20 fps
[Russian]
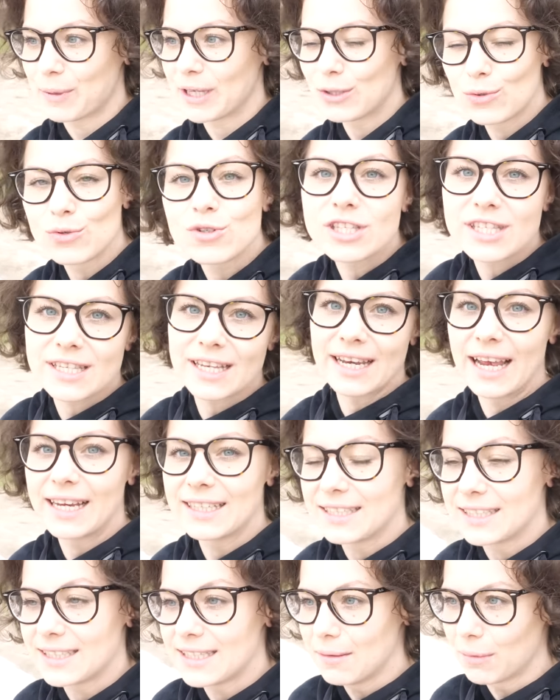подружатся ли
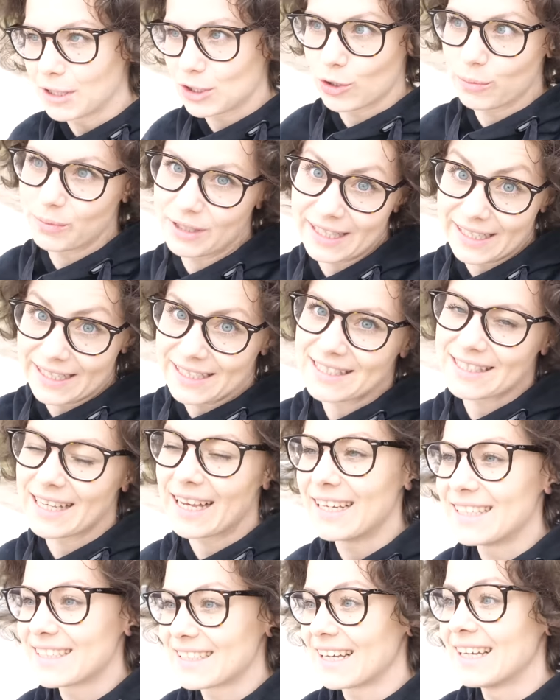они с ним, особенно киса
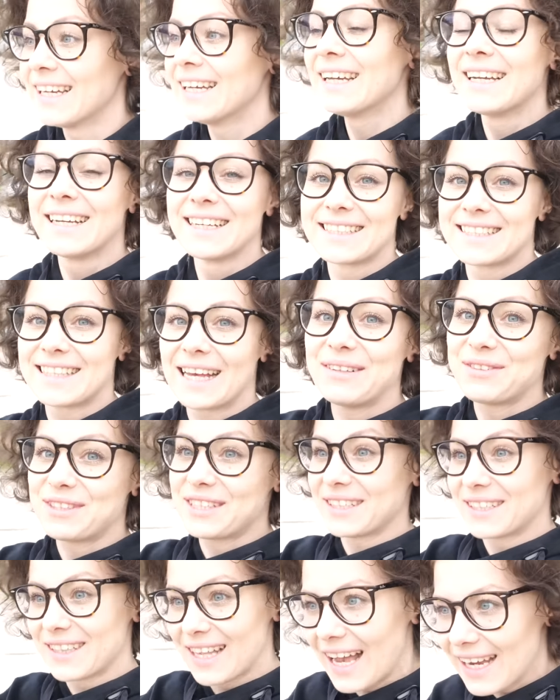Алиса,
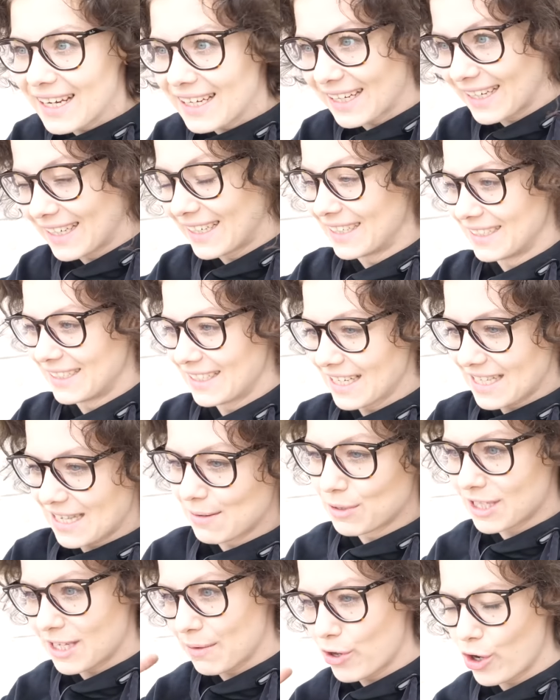ставьте лайк. И если
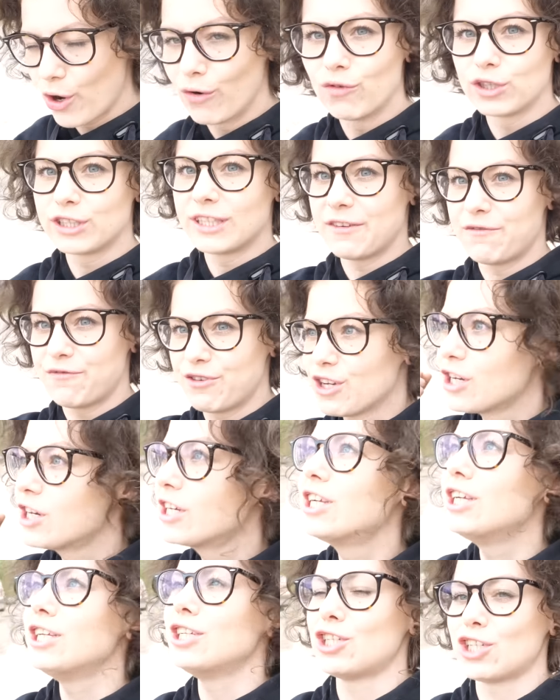мы соберем вот
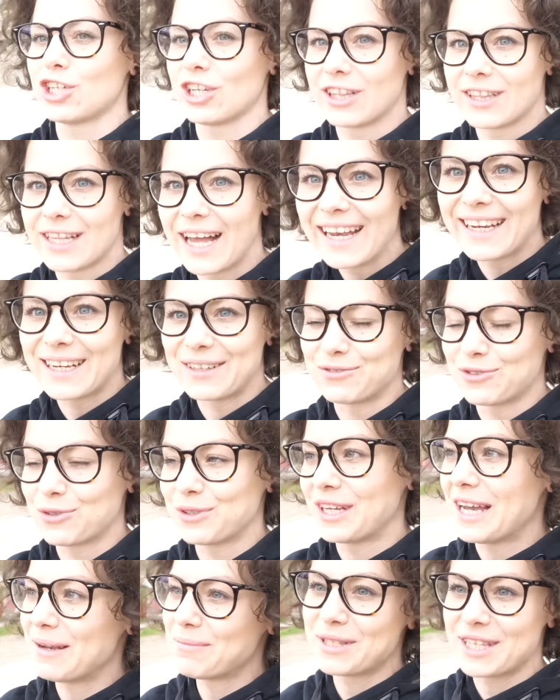дофигища лайков, то
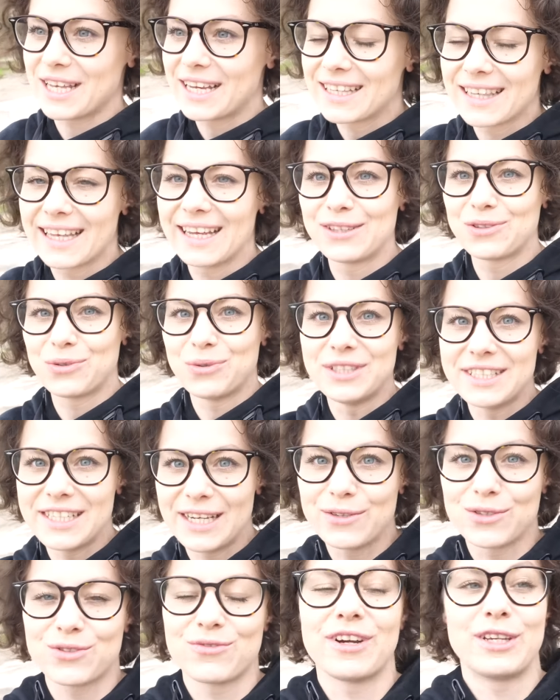я обязательно эту
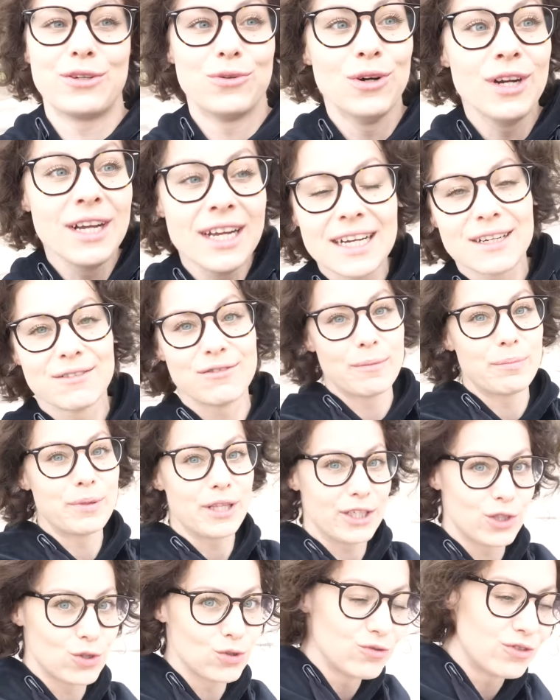идею свою
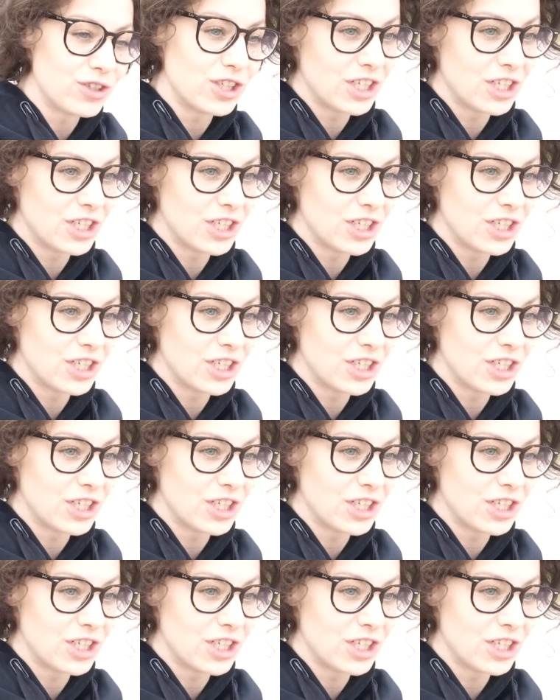воплощу в